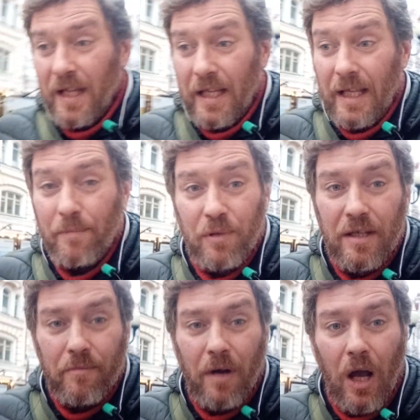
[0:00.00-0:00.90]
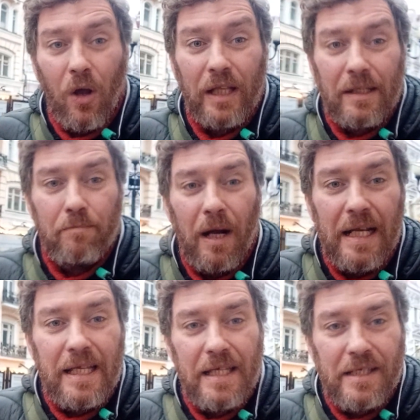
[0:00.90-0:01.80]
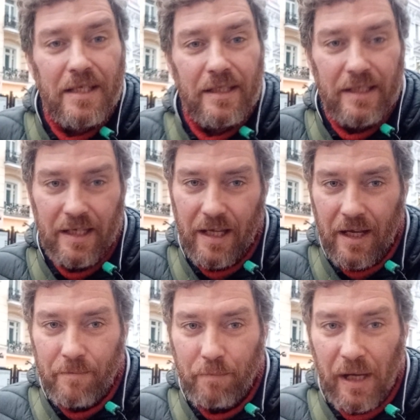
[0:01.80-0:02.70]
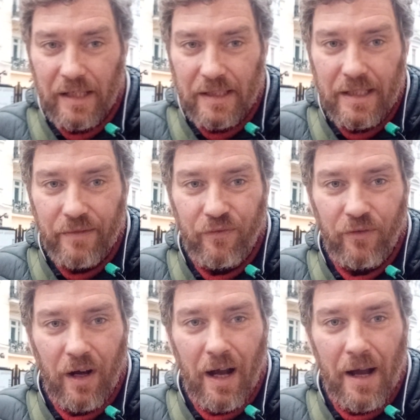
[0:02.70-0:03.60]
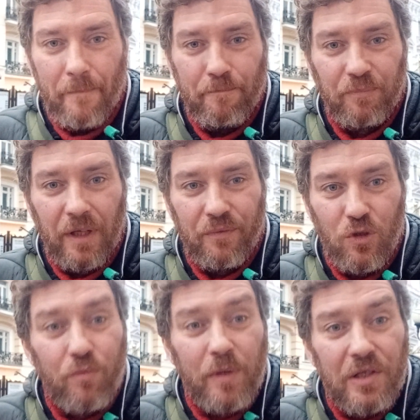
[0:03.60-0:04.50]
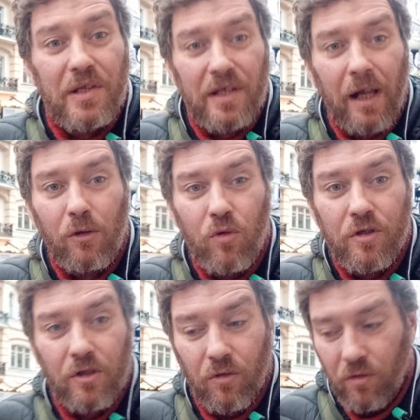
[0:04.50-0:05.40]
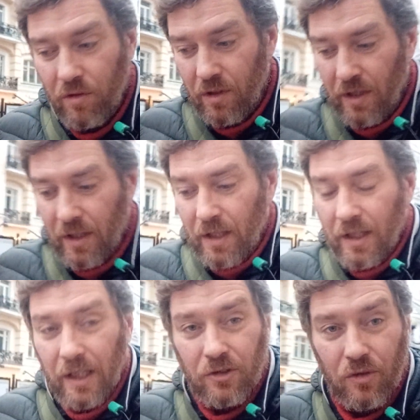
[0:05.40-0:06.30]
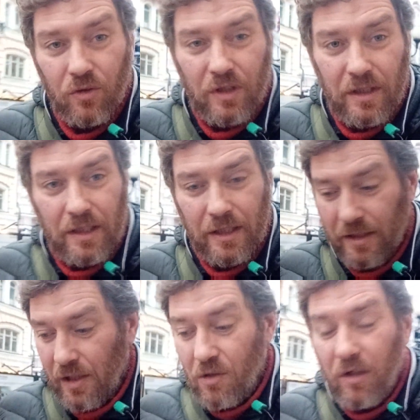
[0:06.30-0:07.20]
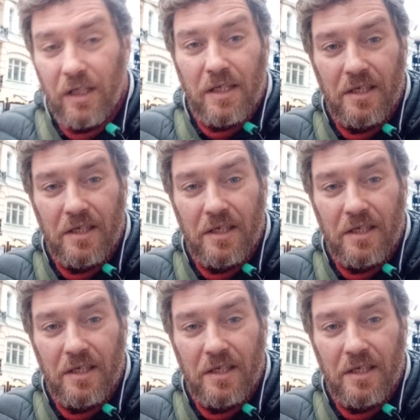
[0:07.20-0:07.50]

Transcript: Я понимаю, это болезненный порыв э, вступиться за родину, которую столько